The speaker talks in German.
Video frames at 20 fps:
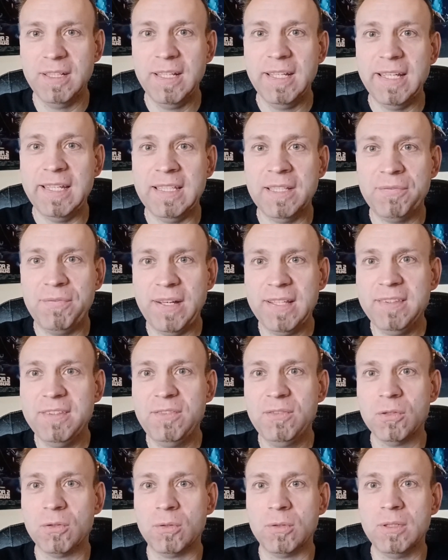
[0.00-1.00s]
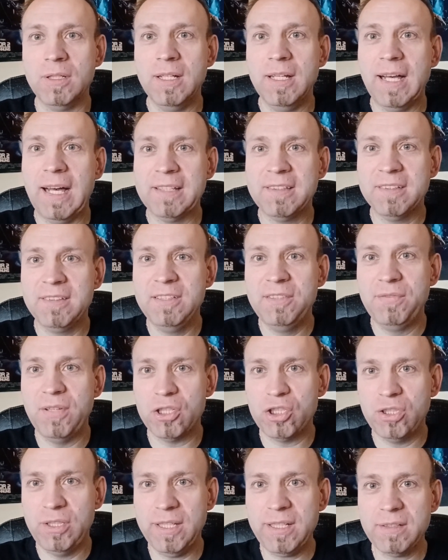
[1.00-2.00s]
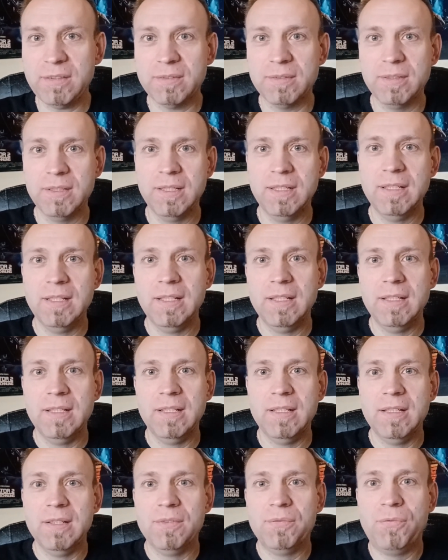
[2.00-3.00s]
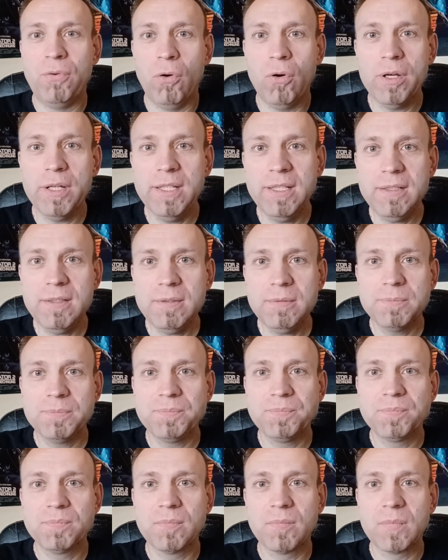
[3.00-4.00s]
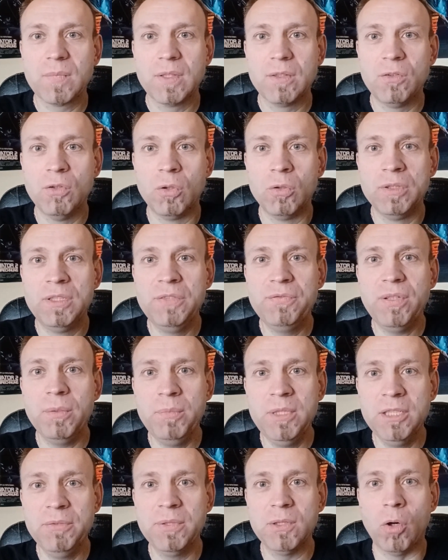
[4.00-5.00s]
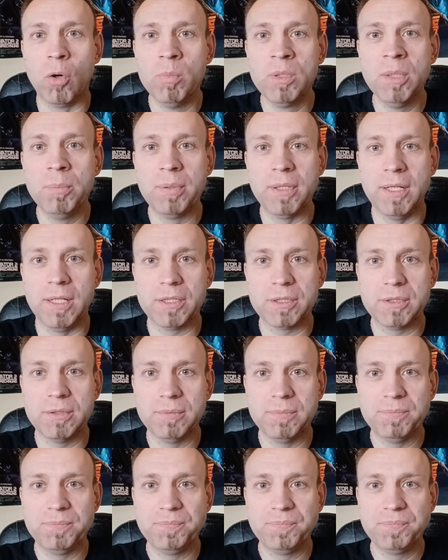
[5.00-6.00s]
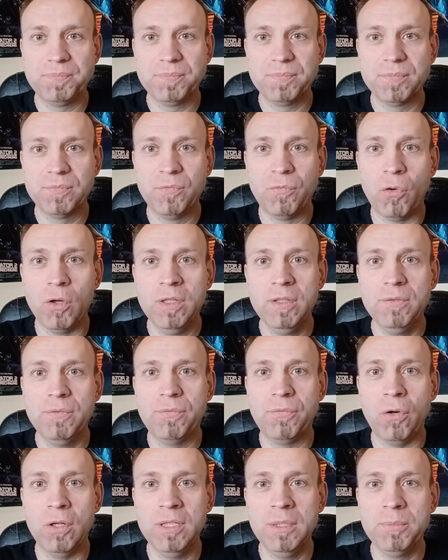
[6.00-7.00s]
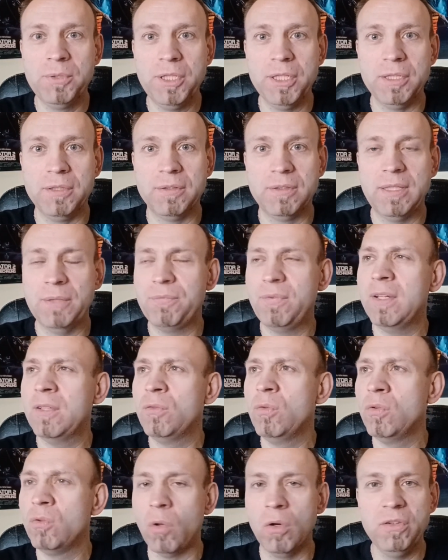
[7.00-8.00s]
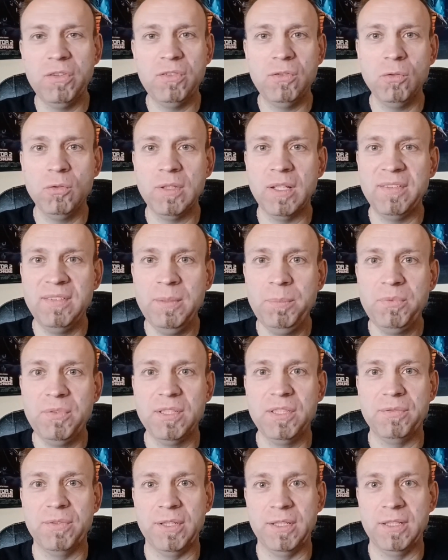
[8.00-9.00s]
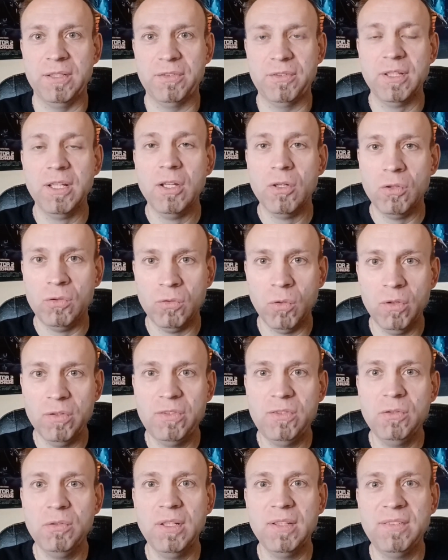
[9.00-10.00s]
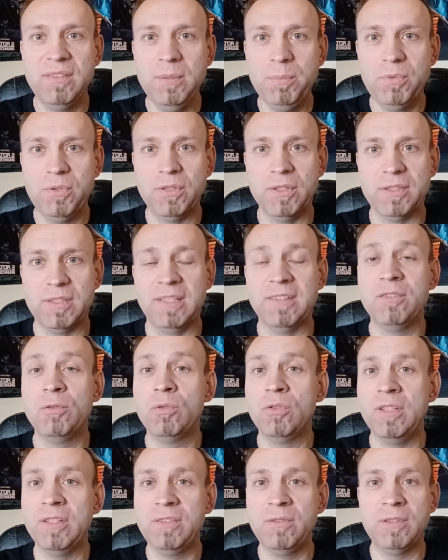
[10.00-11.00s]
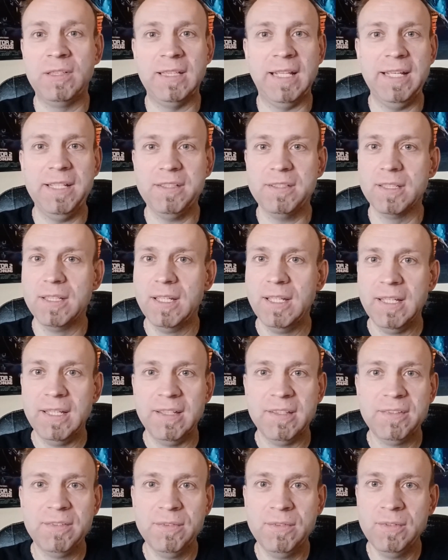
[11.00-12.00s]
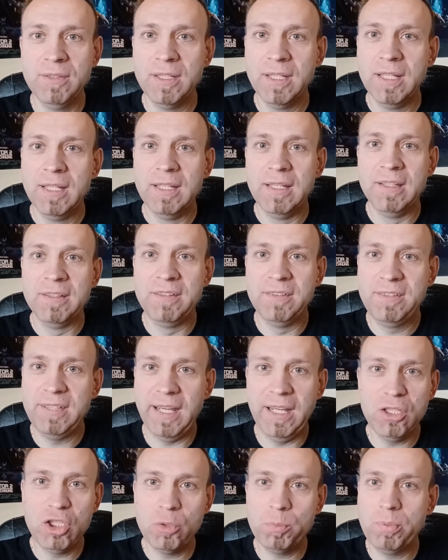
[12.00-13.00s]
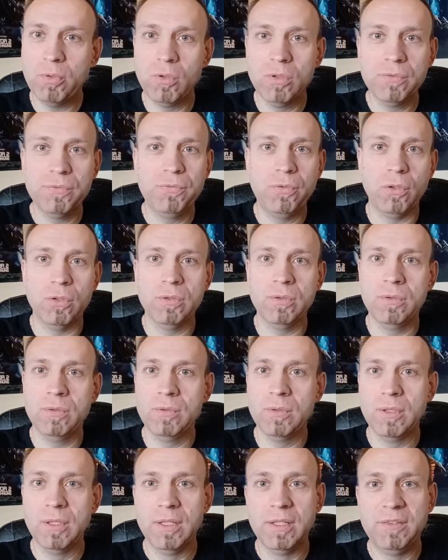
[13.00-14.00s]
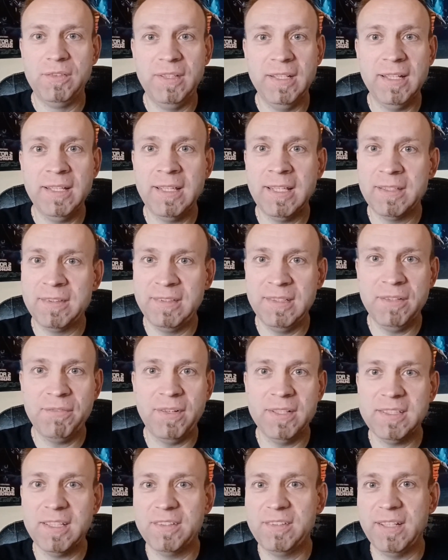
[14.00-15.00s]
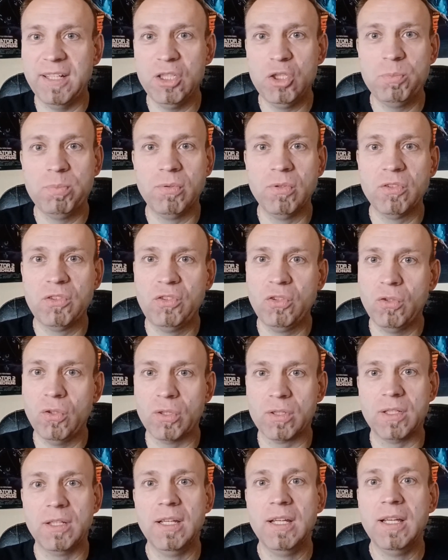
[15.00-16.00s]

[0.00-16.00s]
In der Wand so. Hat er sich versteckt. Vorher, so, die Familie wird umgebracht. Von, von dem Kind. Das war so 1970 war das. 1970 ist, ein, ist ein gleich, ist ein, ist ein Zeitsprung von sehr, sehr weiter Zeitsprung zurück.